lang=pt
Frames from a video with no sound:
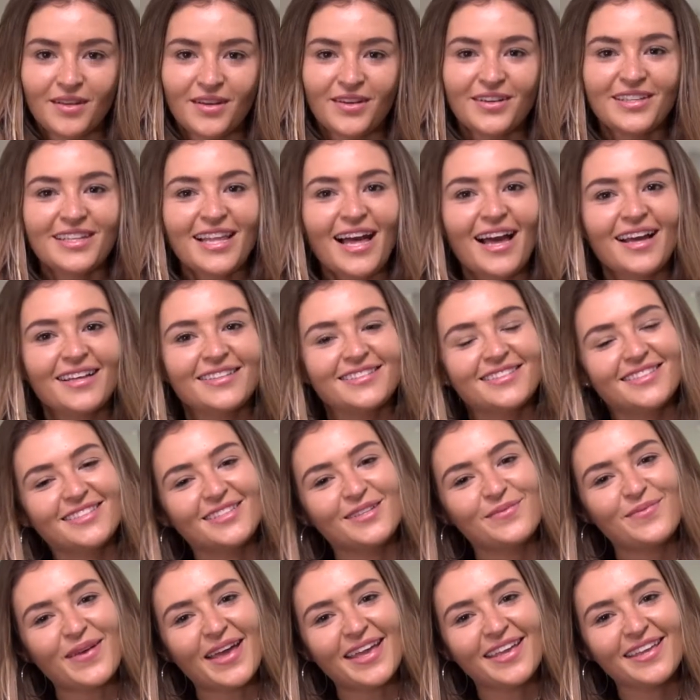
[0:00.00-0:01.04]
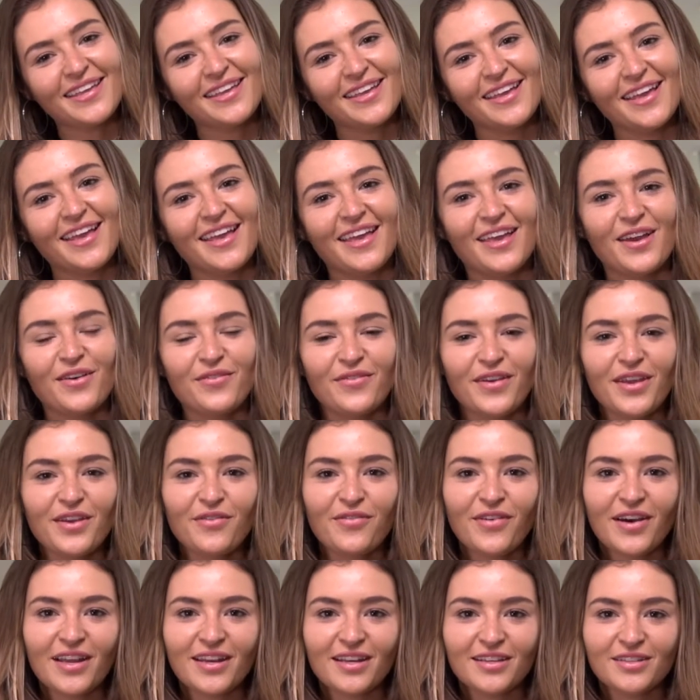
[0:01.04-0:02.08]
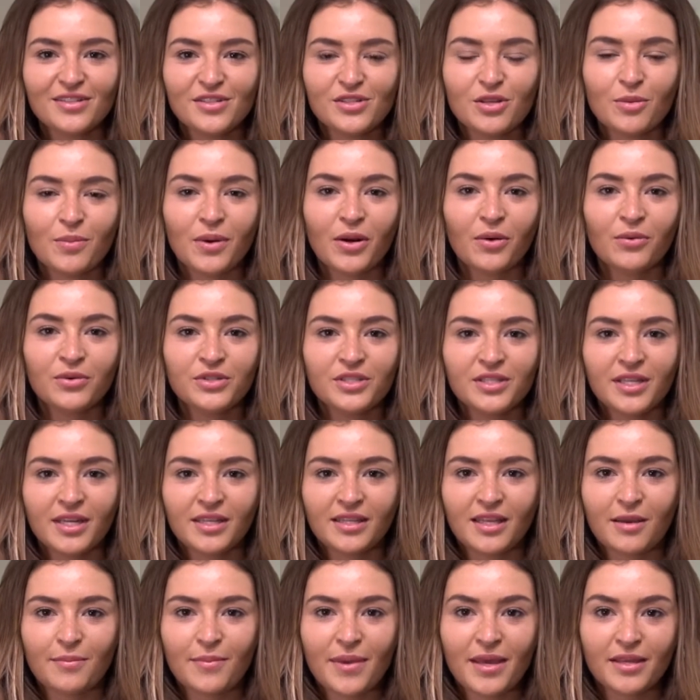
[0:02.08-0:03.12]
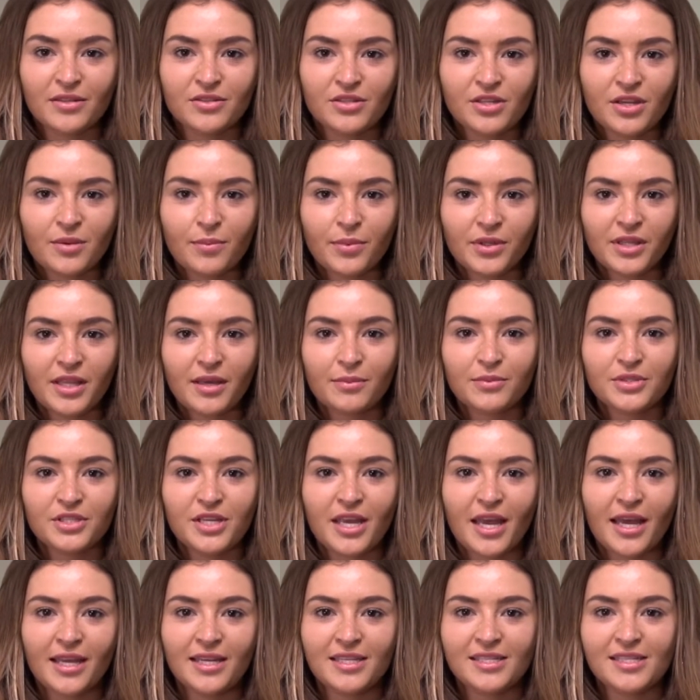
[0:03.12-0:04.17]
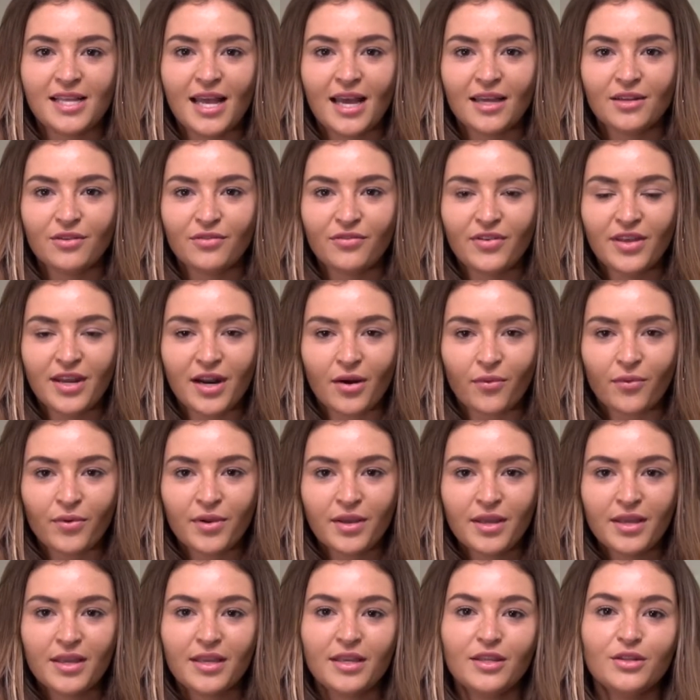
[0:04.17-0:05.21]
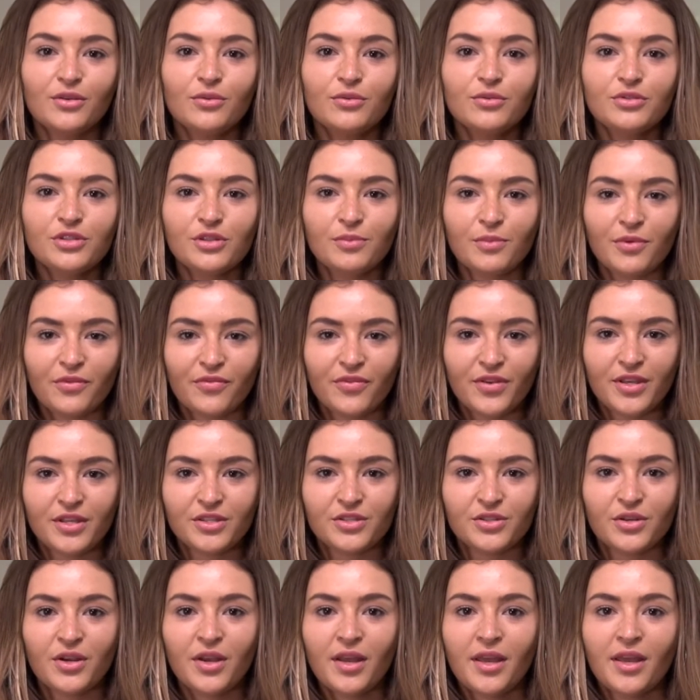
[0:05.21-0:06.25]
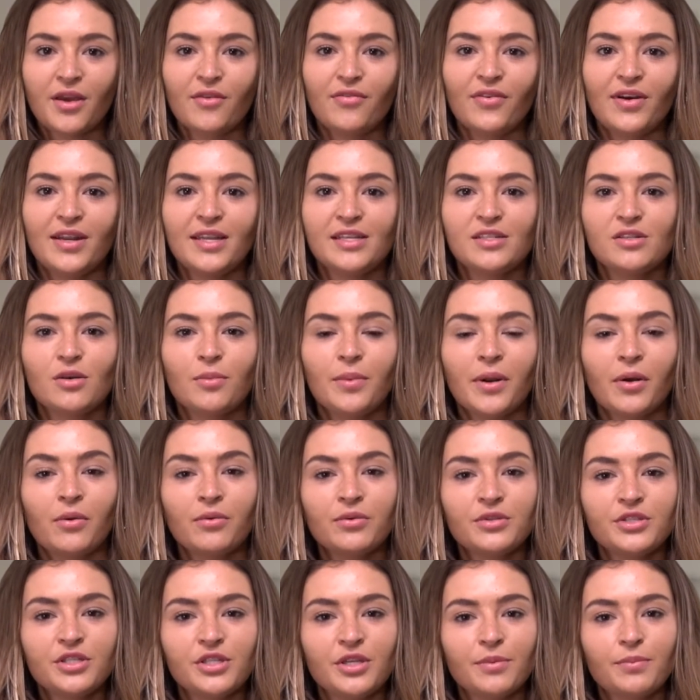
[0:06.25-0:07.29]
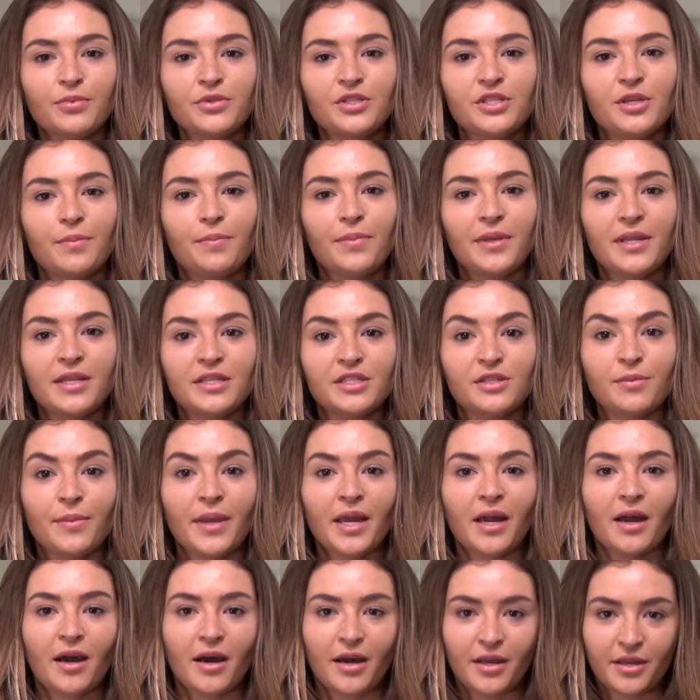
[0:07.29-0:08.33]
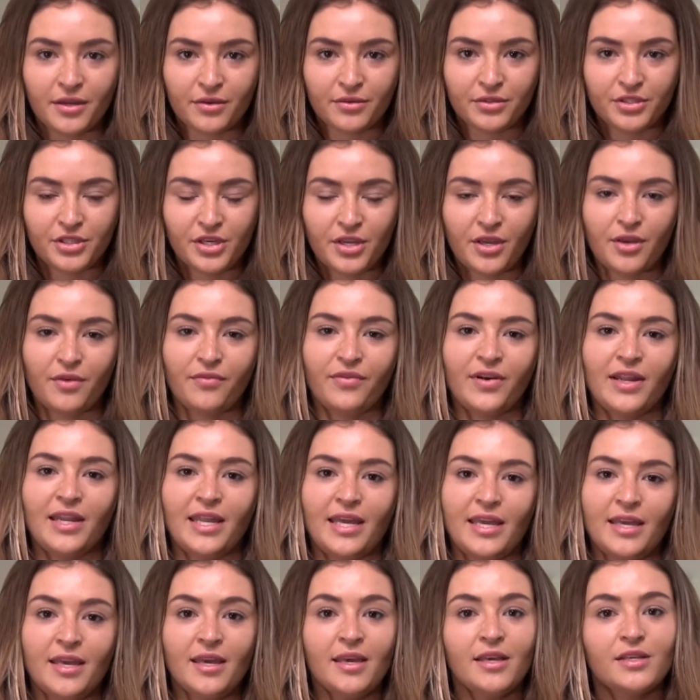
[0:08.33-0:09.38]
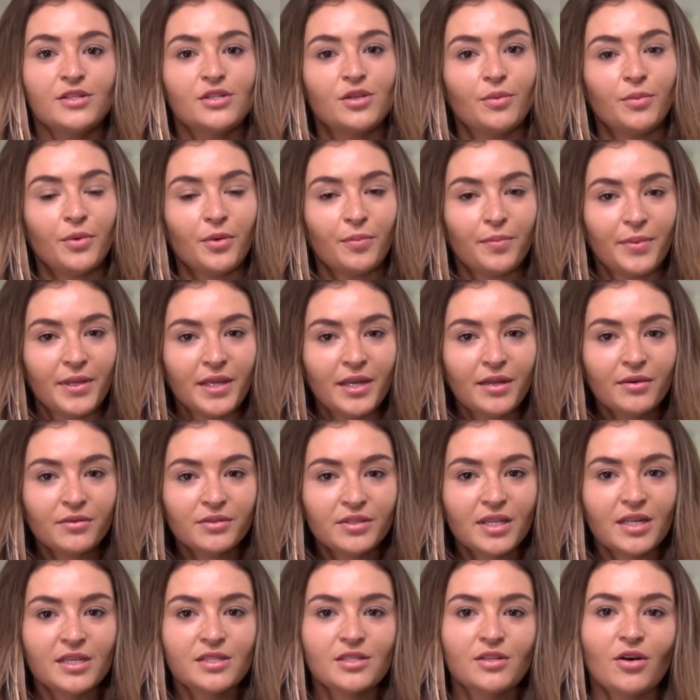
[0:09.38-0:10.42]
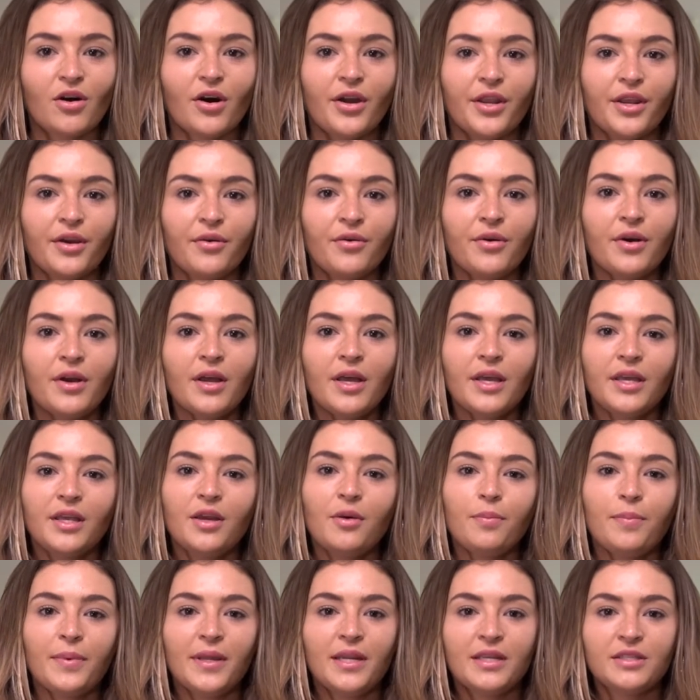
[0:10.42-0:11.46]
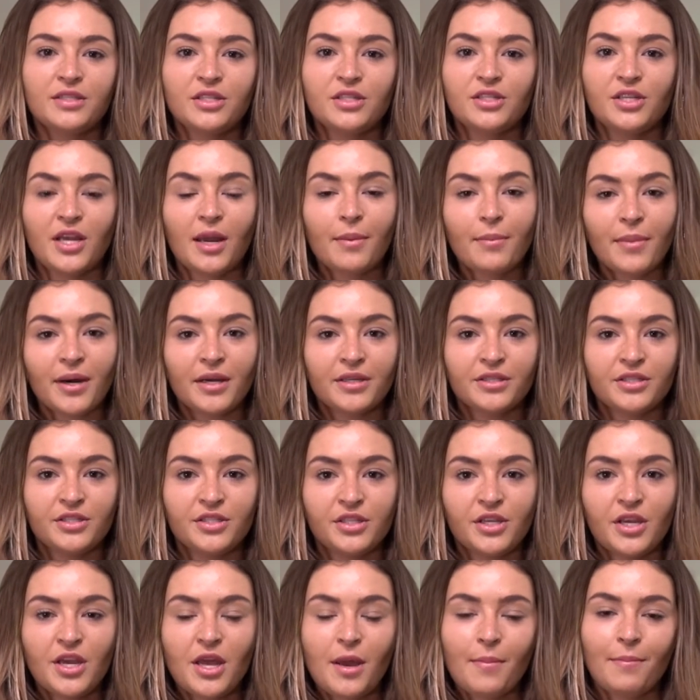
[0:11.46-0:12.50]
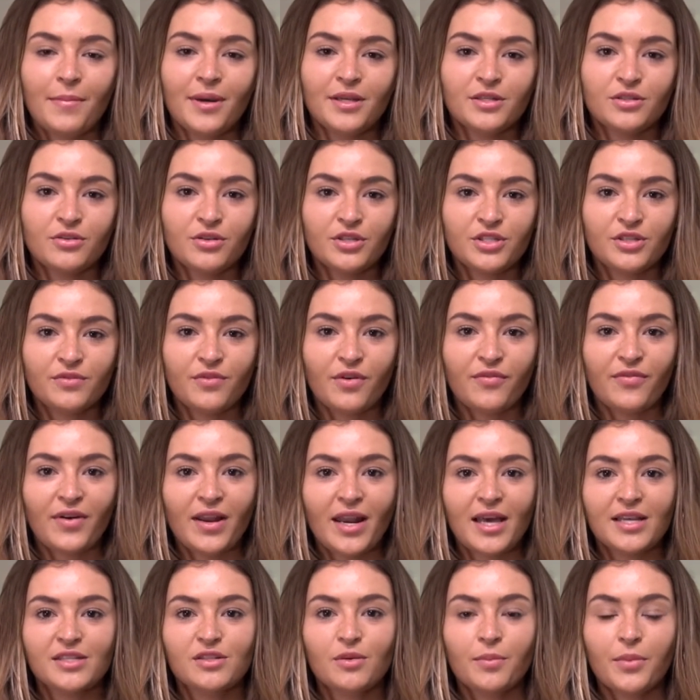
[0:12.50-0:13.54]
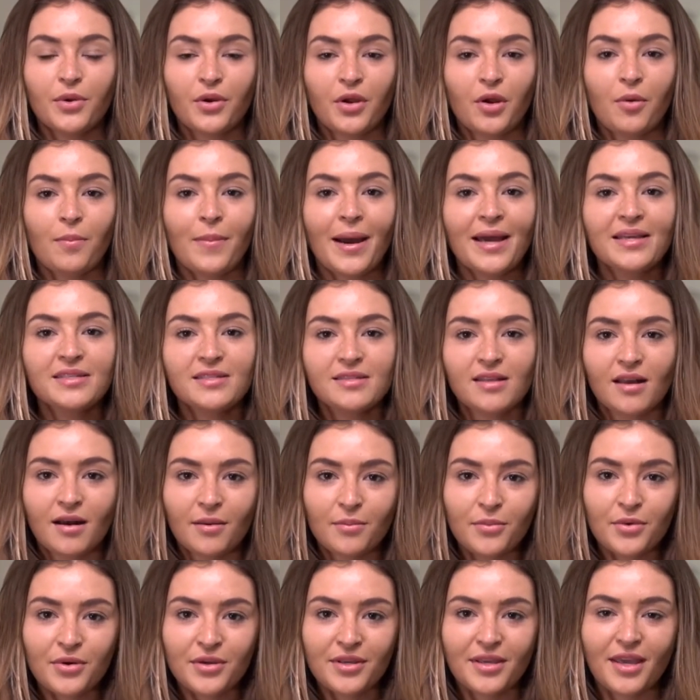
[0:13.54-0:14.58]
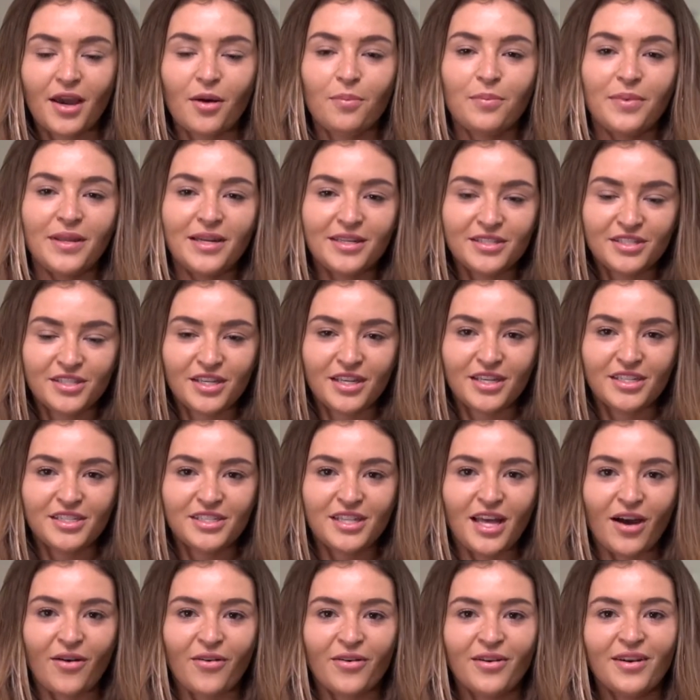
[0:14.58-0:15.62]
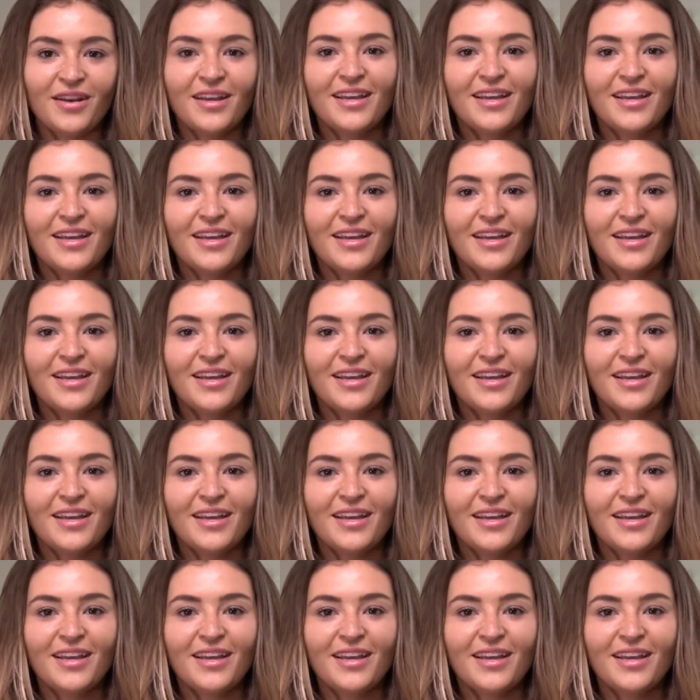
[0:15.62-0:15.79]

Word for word: Olá, tudo bem? Eu venho falando sobre alguns tratamentos que podemos realizar no verão. E no último vídeo eu falei sobre alguns tipos de peelings mecânicos. Eu falei sobre o peeling ultrassônico e o peeling de diamante. Mas hoje eu vou falar sobre o que eu mais amo, que é o peeling de cristal.